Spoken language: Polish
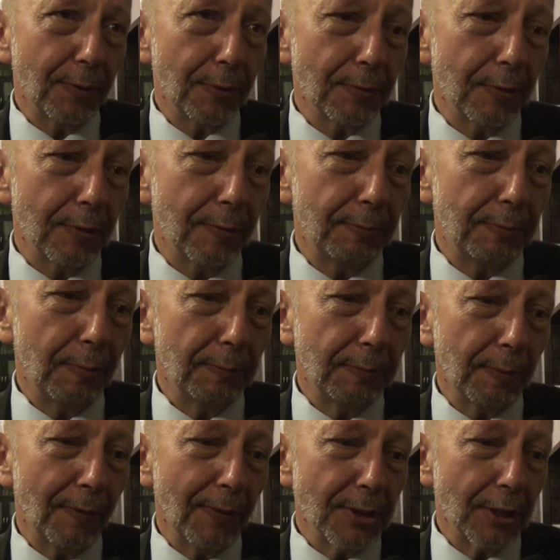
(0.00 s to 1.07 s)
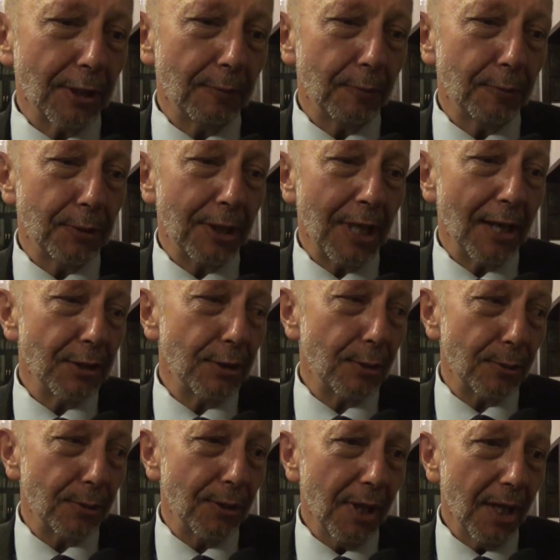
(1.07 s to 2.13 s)
e, e, wprowadzanie ludzi
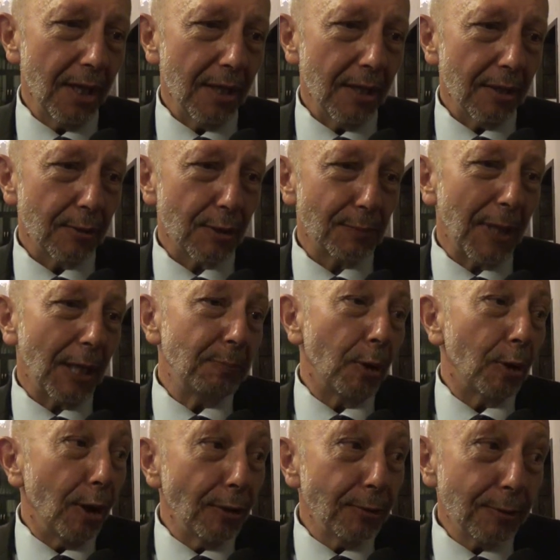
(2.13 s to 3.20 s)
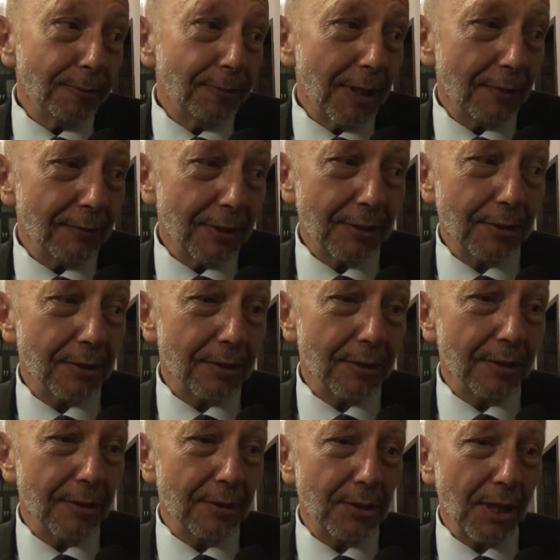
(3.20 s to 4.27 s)
nastrój, do zmian poglądów nawet
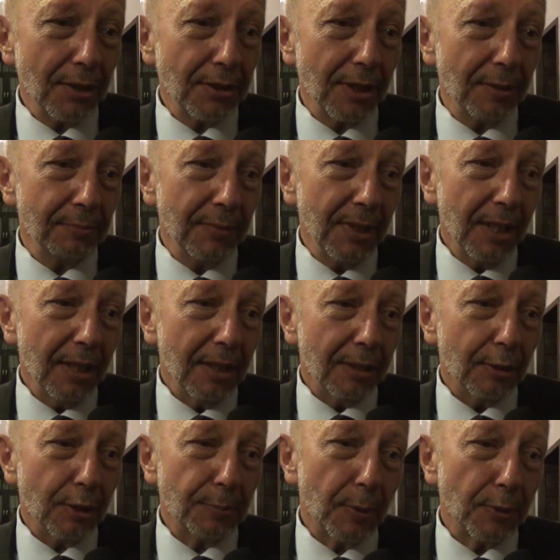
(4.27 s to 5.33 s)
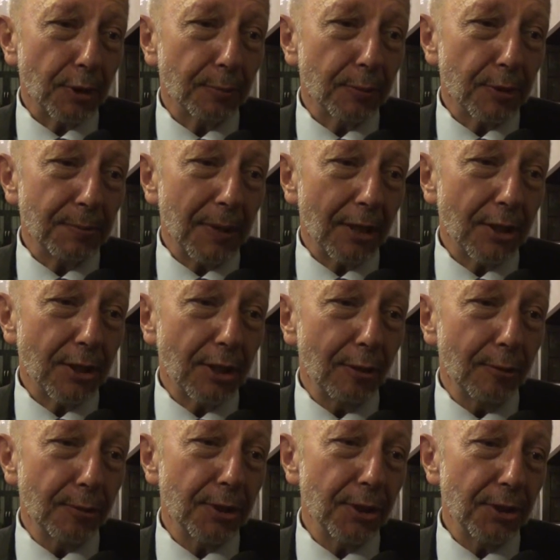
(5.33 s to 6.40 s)
e, czasem, do sposobu zmiany
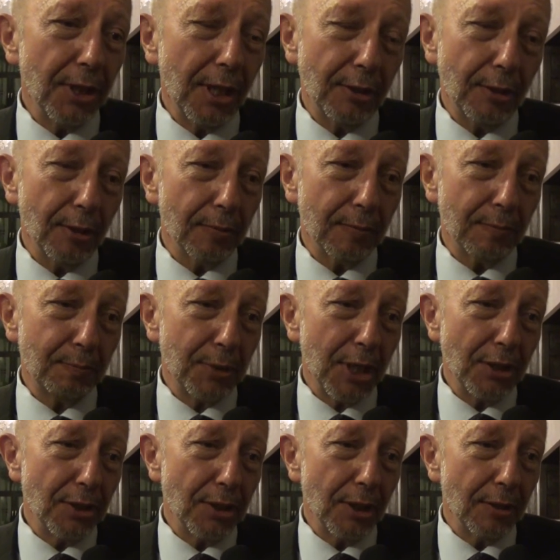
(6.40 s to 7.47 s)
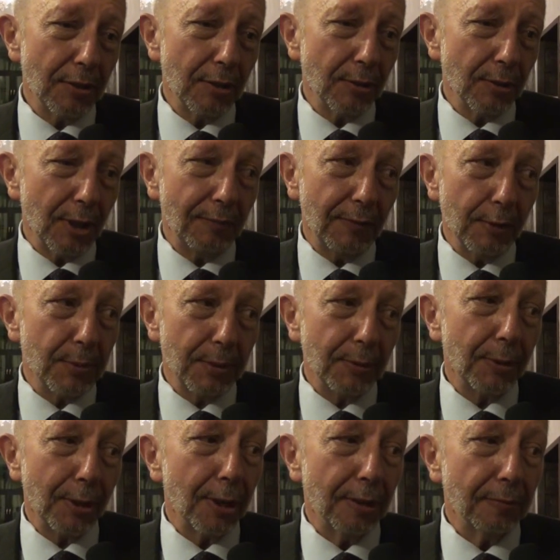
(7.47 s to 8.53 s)
stylu życia, to przestrzeń odgrywa
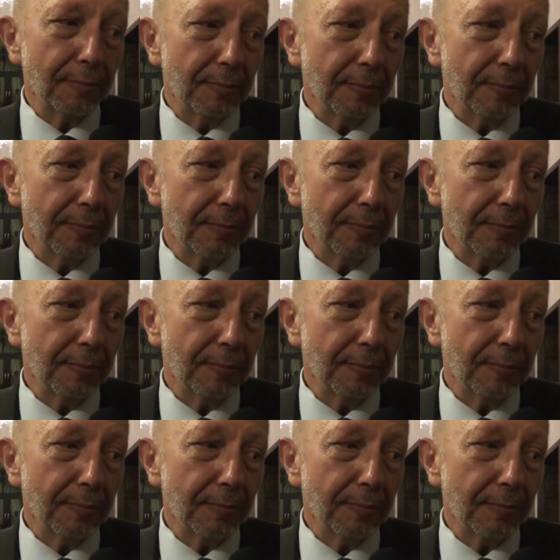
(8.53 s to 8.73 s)
olbrzymią rolę.